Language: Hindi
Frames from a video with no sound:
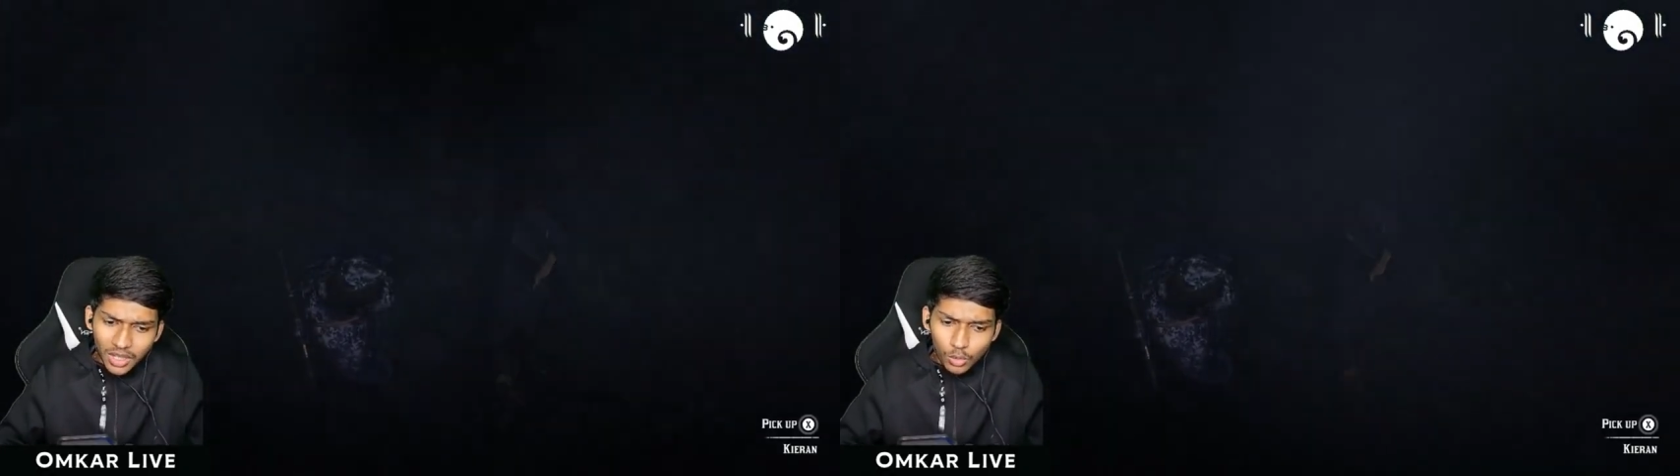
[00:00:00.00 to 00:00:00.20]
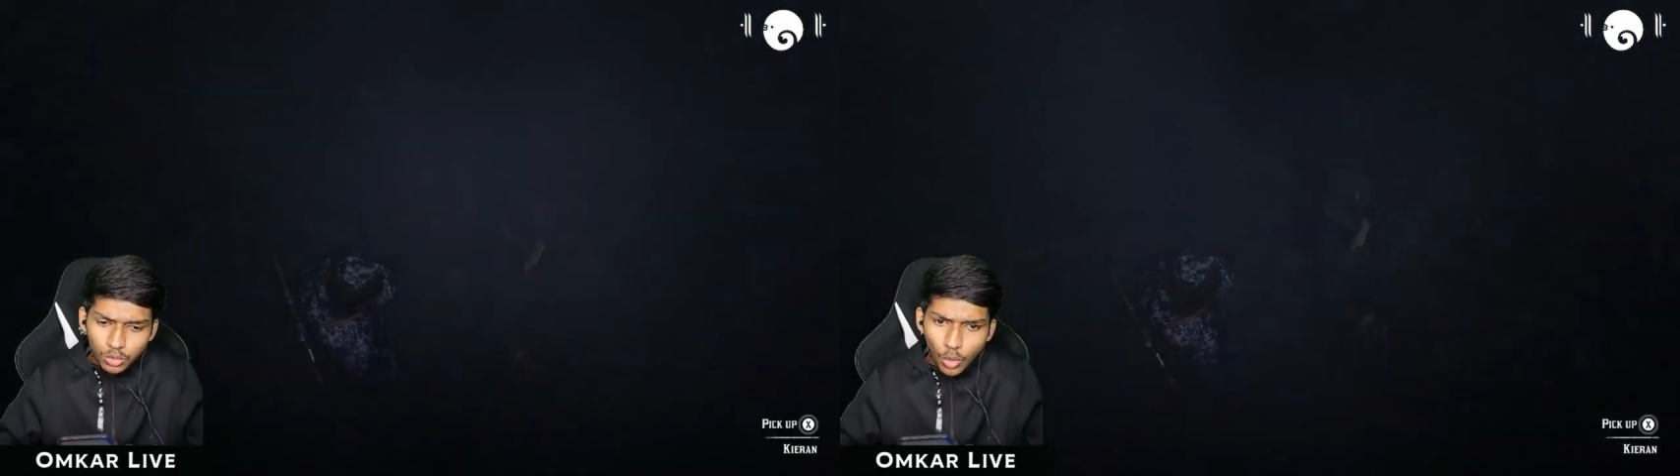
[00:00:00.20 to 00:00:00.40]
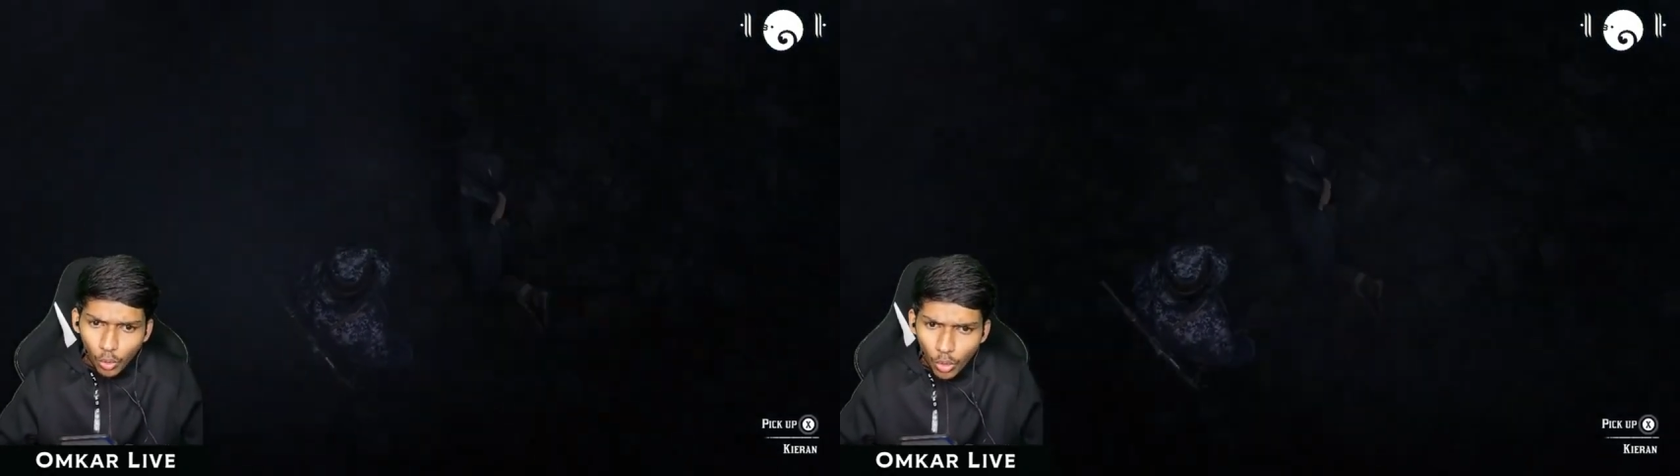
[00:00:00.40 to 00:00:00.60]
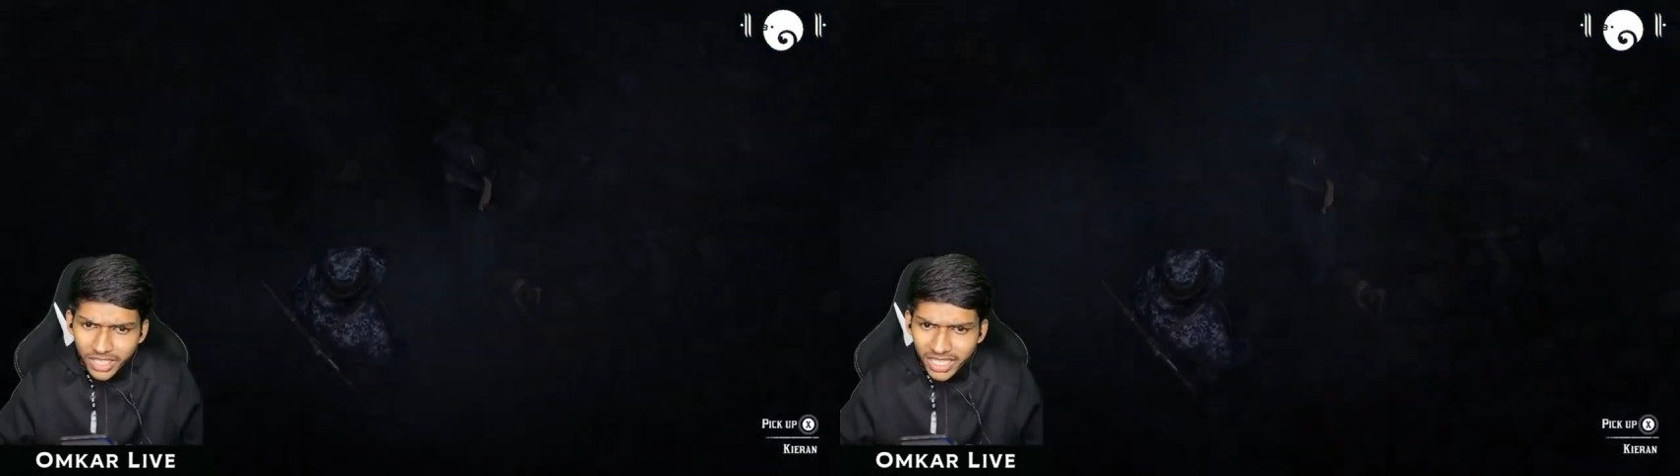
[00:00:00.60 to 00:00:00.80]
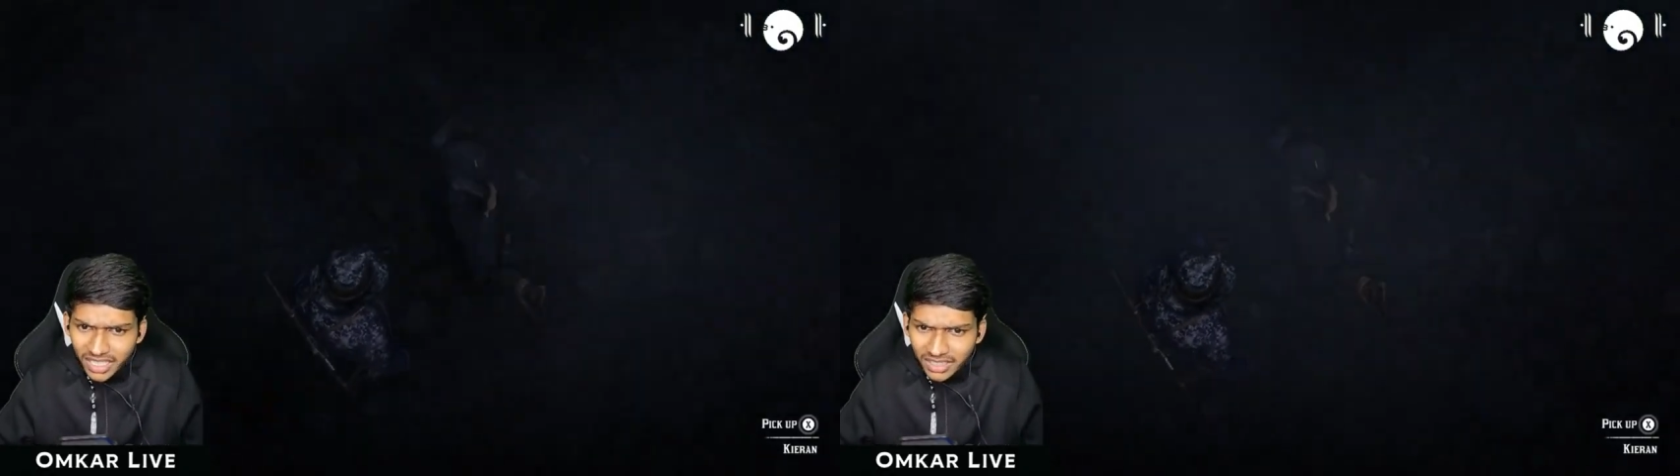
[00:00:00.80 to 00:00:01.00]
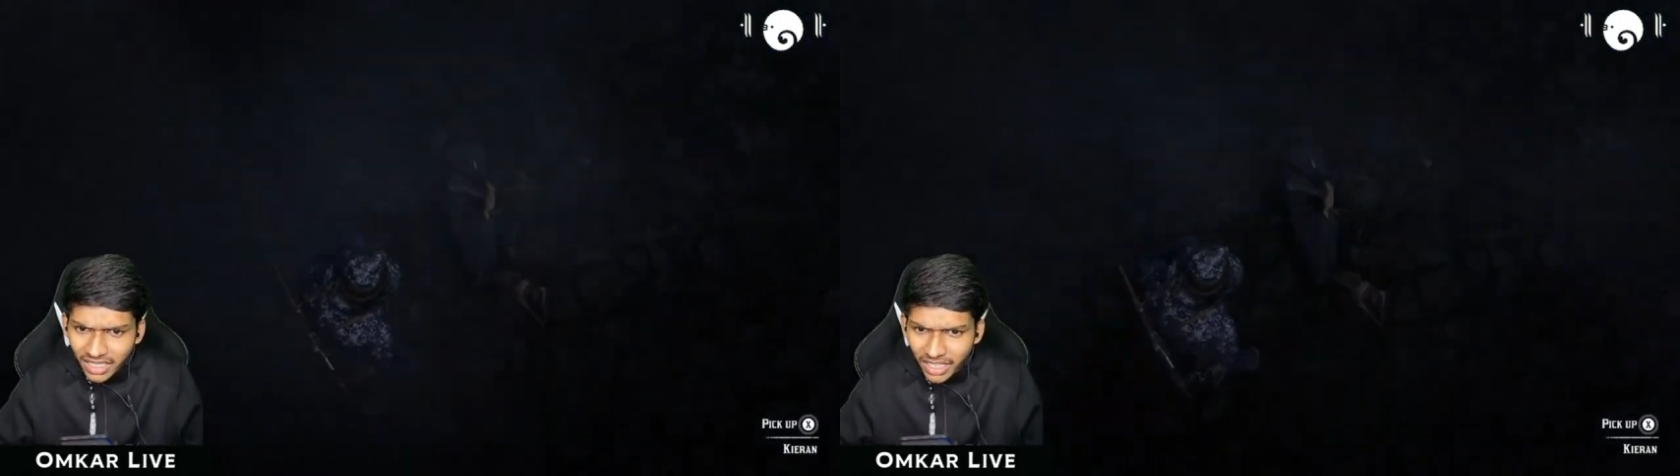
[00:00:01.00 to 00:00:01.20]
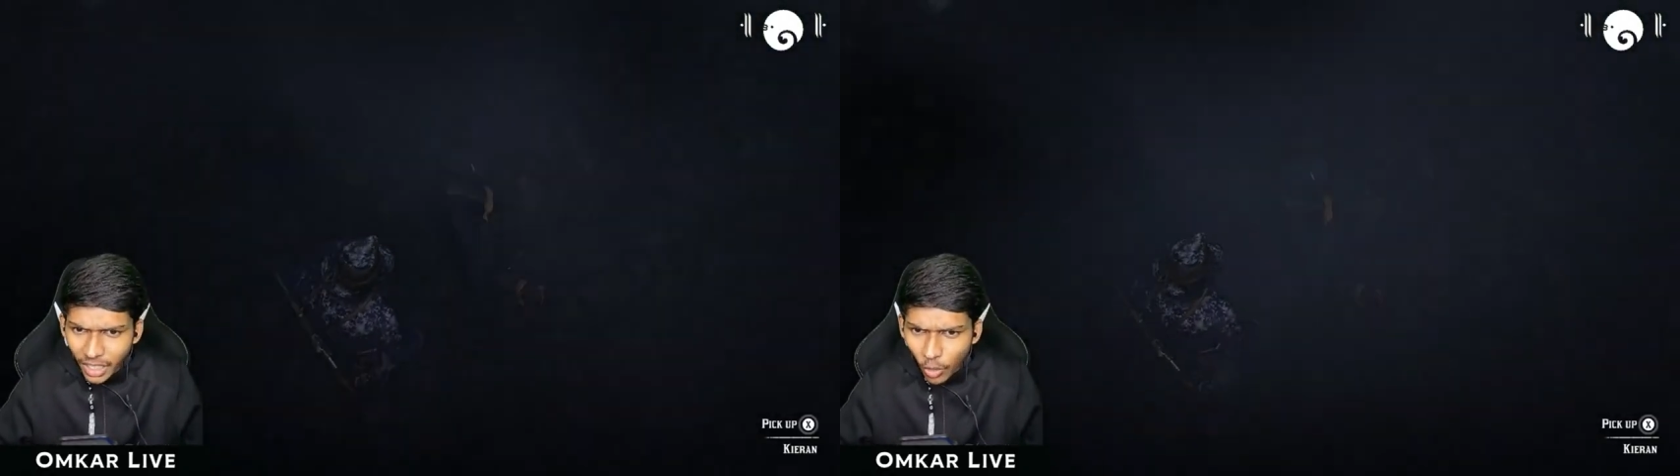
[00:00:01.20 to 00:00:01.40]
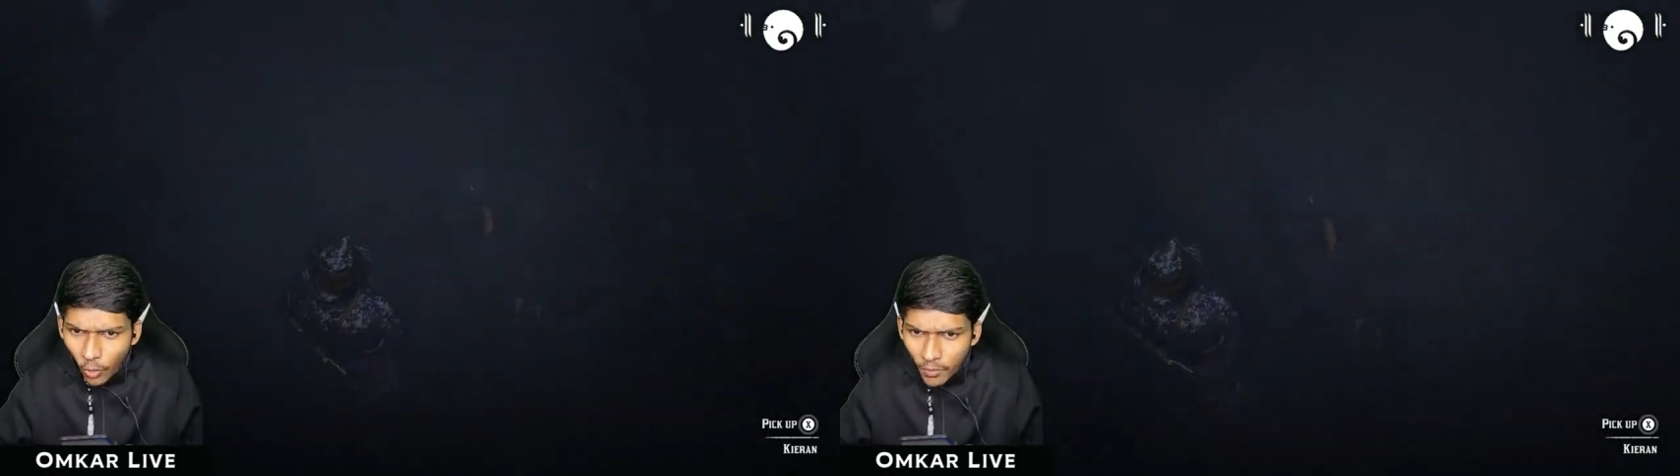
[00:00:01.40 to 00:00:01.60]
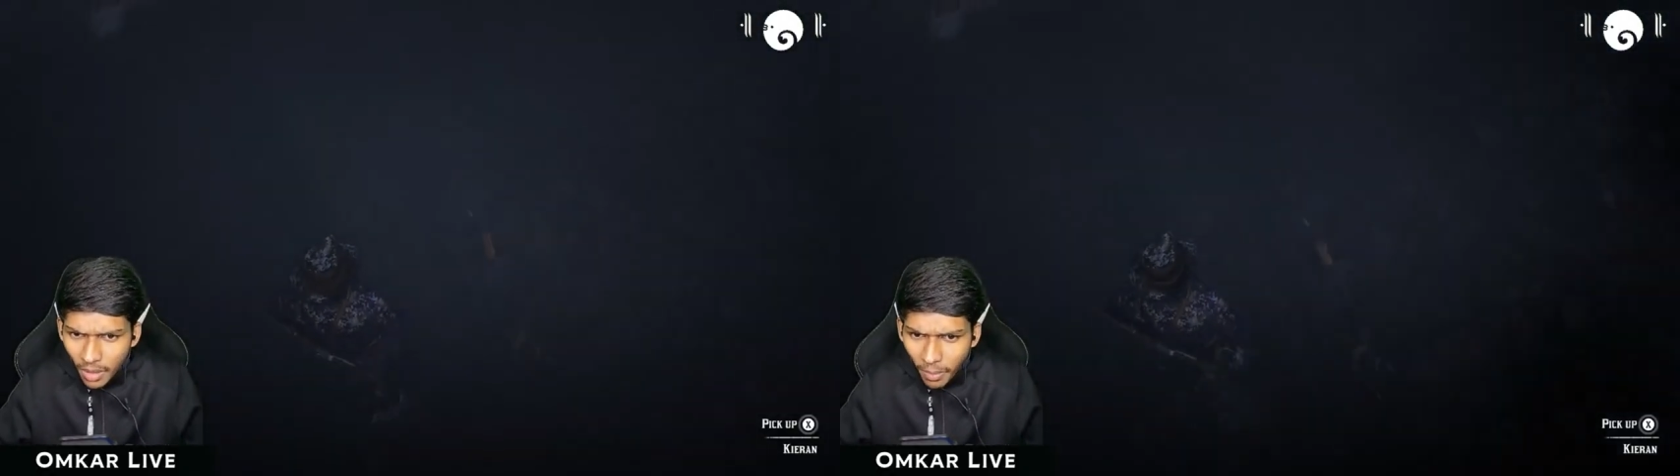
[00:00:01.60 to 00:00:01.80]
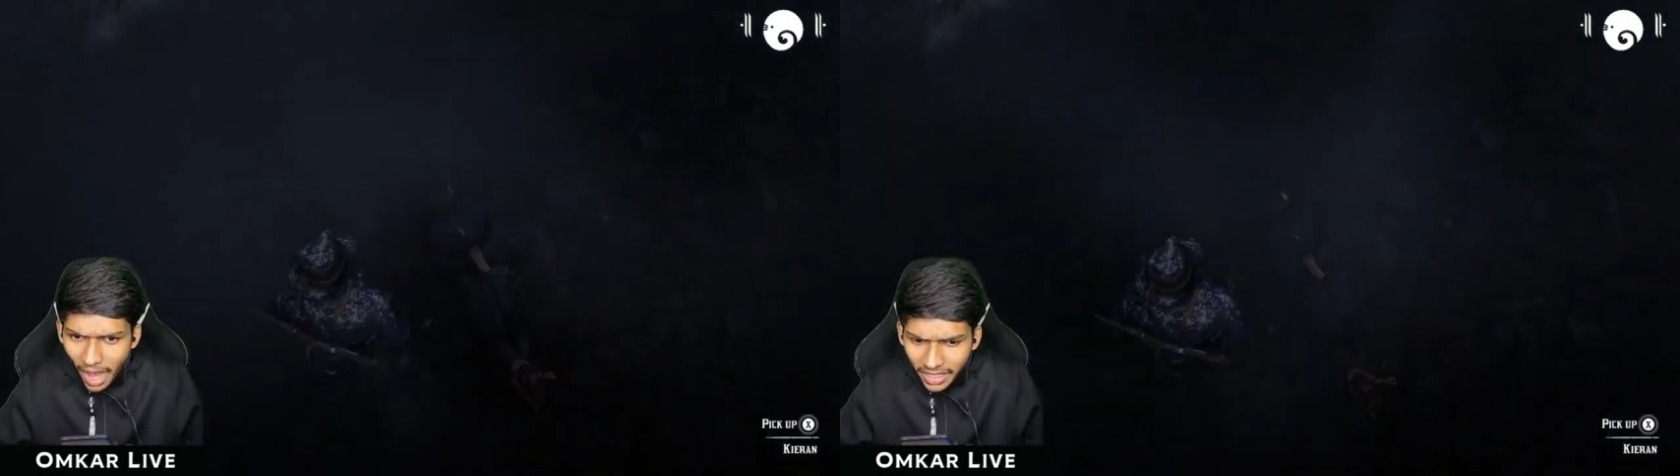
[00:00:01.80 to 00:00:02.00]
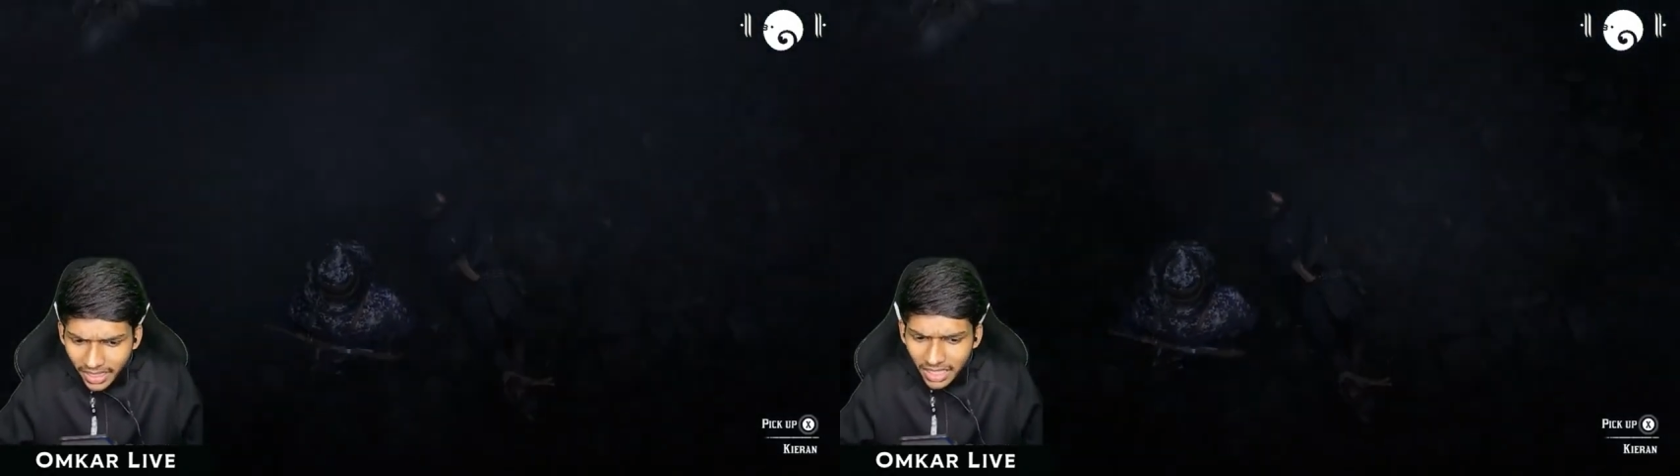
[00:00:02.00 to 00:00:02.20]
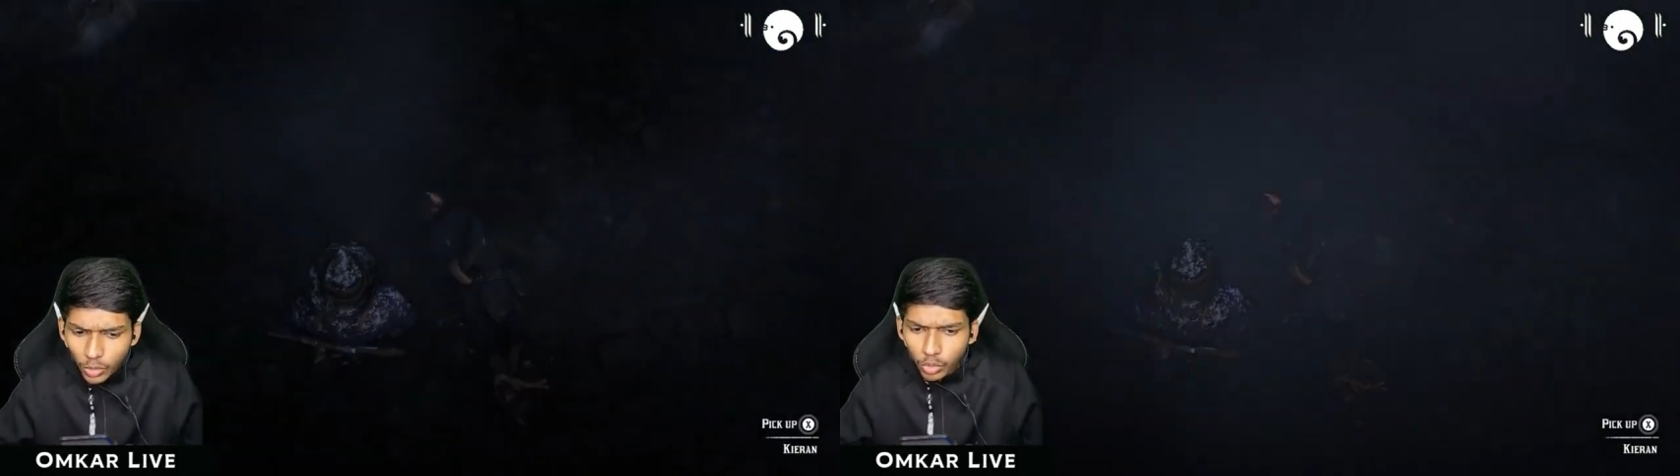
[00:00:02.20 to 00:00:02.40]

उसको कुछ इज्जत नहीं है देखो पानी के अंदर